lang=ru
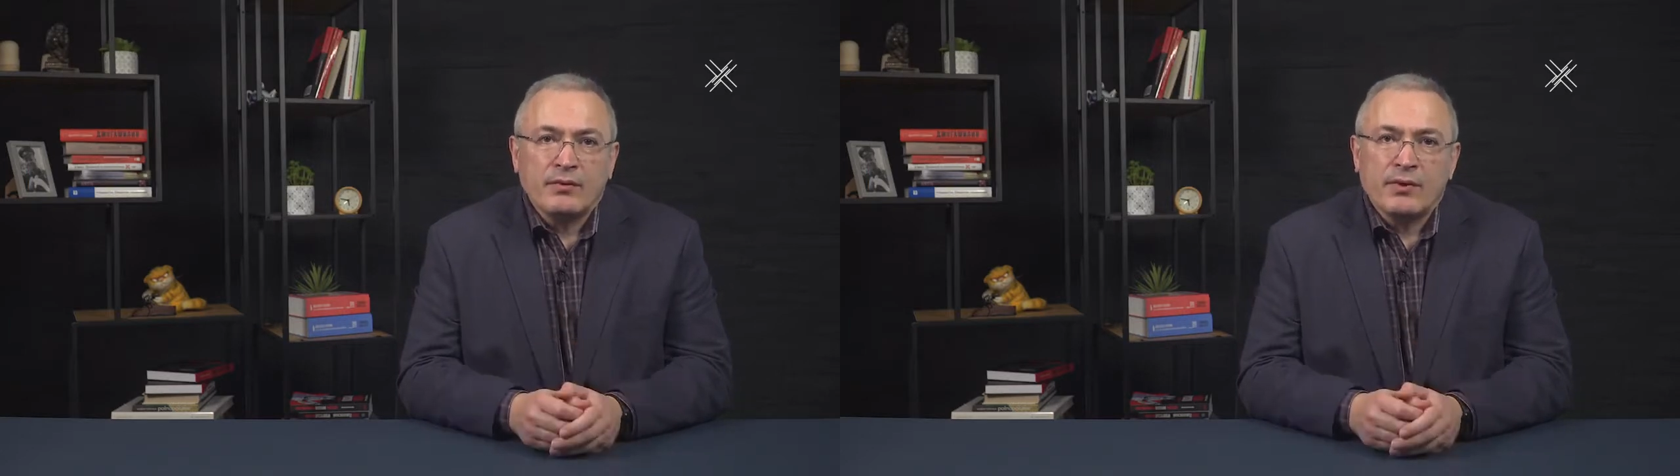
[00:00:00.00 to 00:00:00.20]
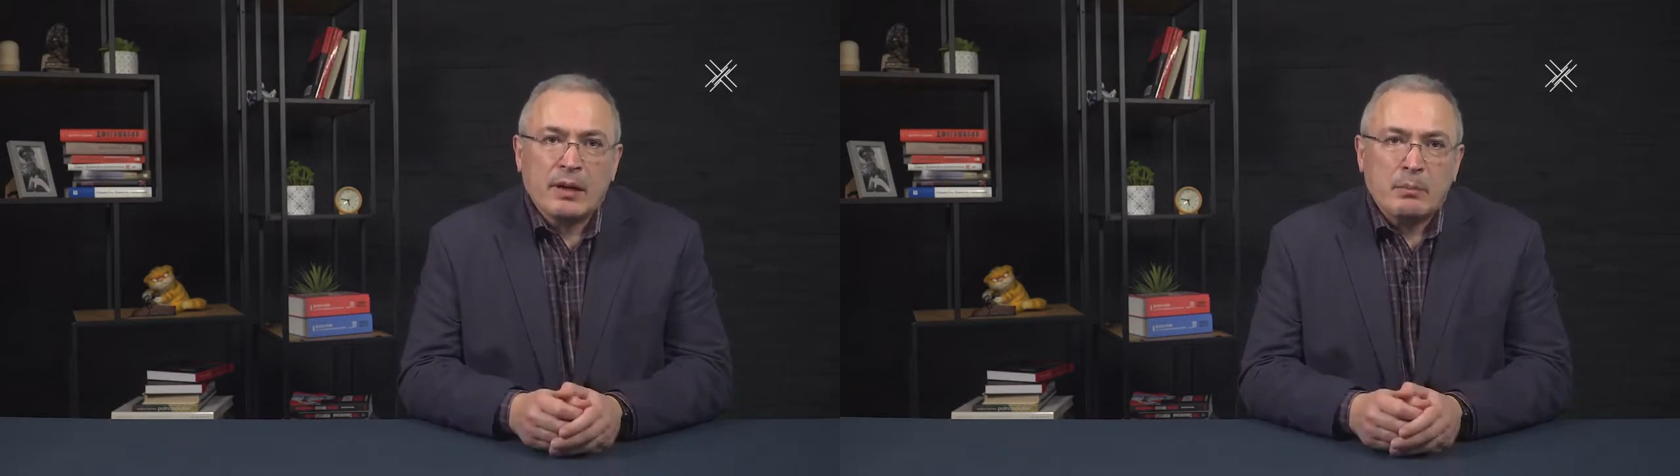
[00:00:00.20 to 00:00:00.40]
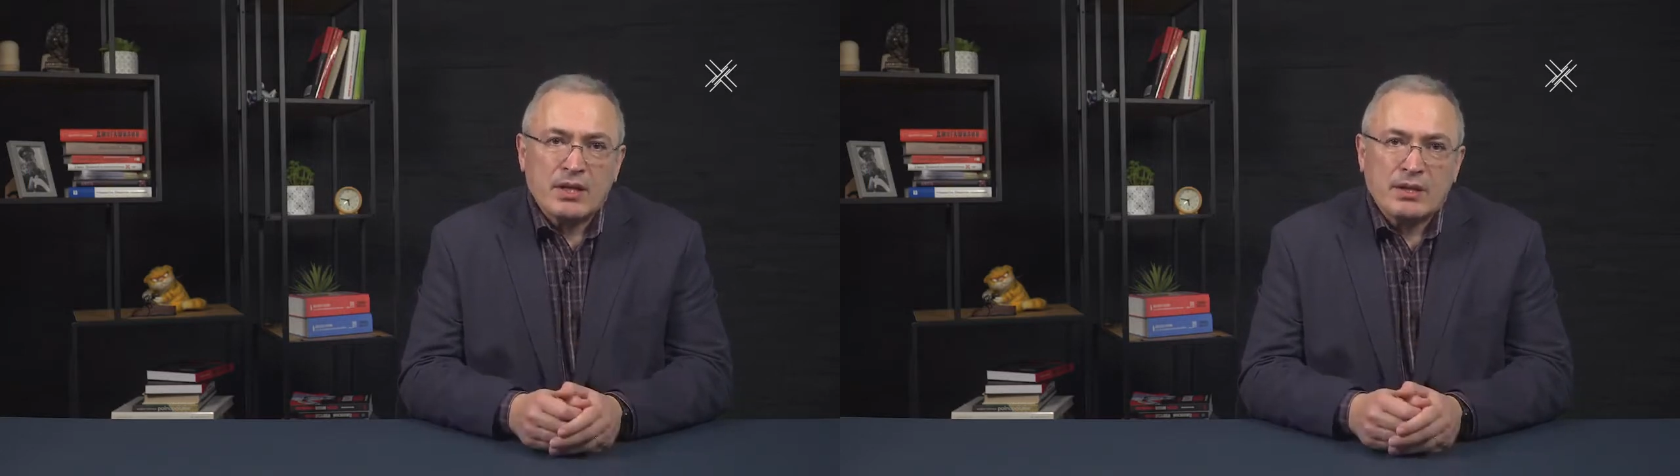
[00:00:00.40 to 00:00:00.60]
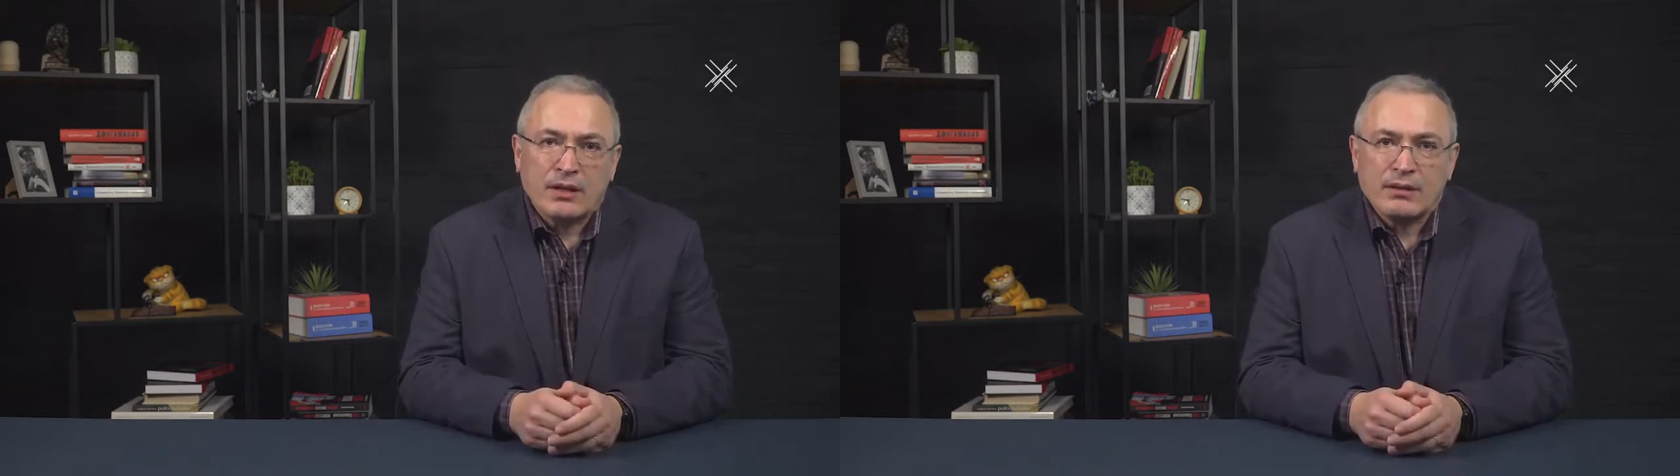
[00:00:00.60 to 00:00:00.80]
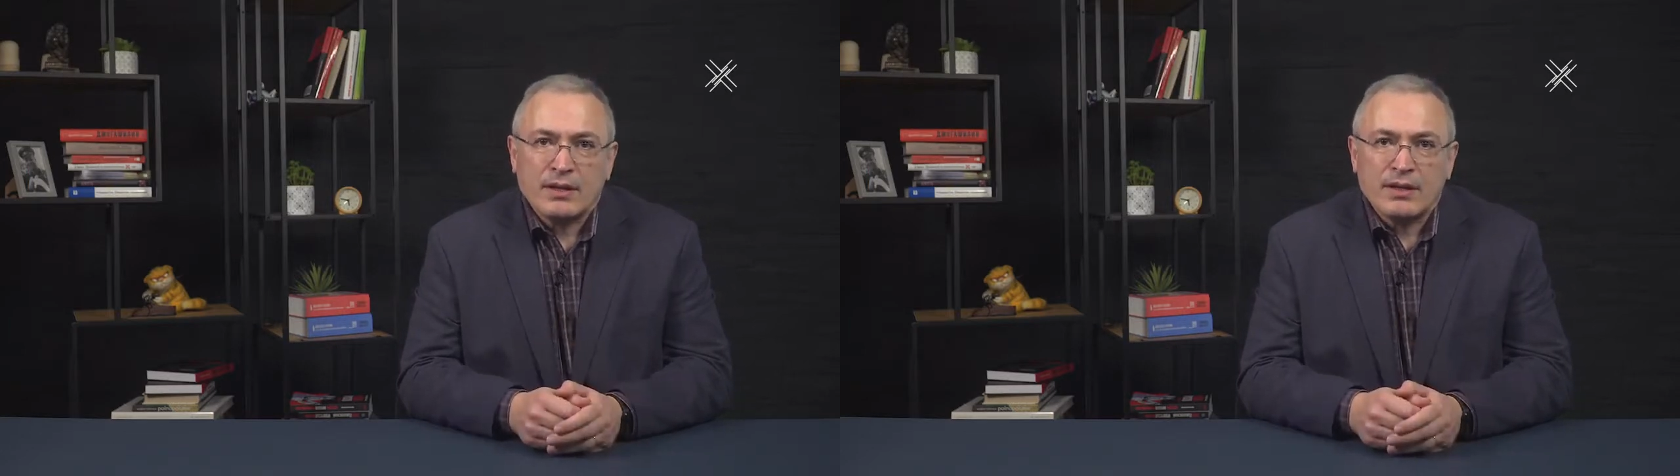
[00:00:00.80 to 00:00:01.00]
в
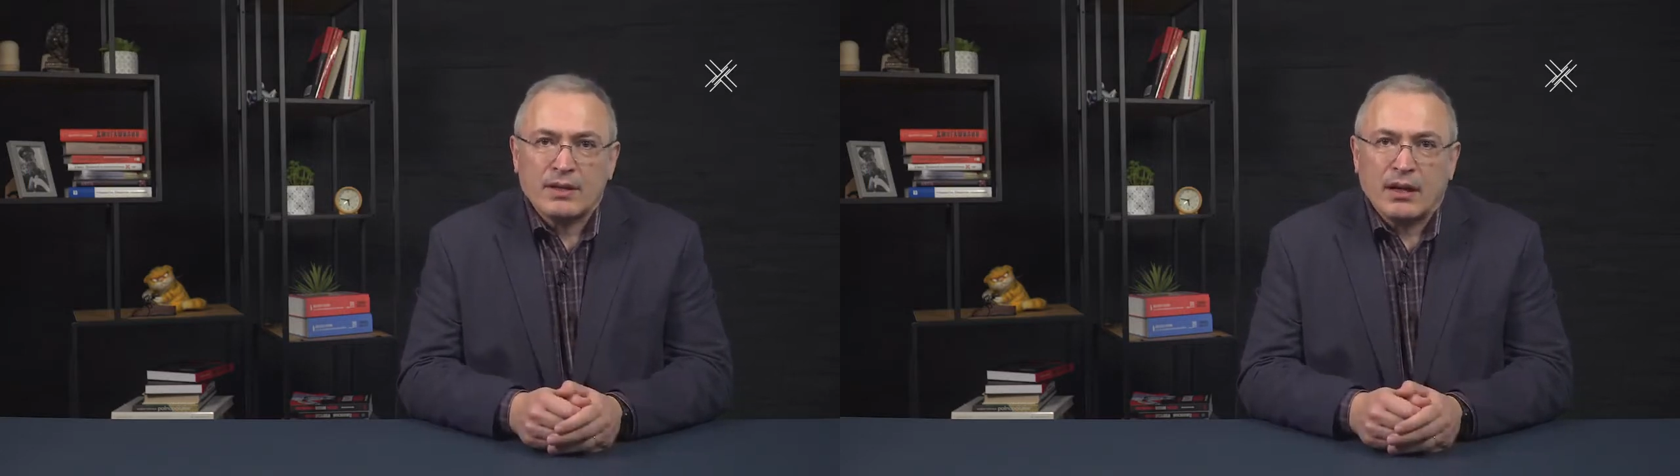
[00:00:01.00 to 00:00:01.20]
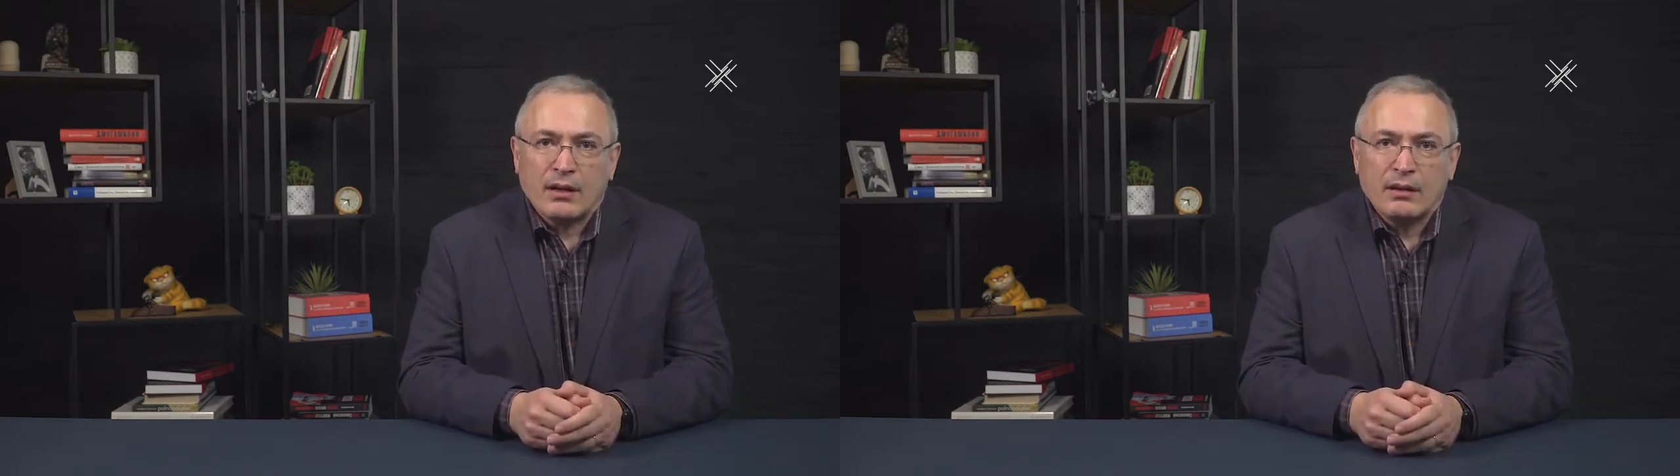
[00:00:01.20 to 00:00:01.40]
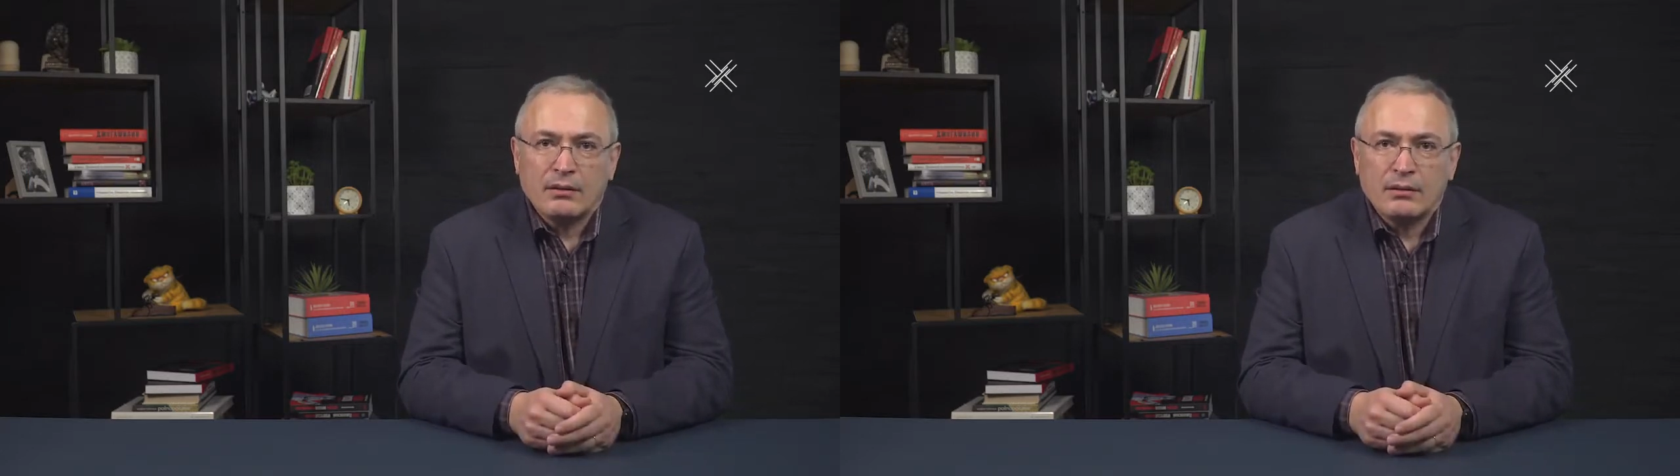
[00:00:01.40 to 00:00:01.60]
европейских новостях.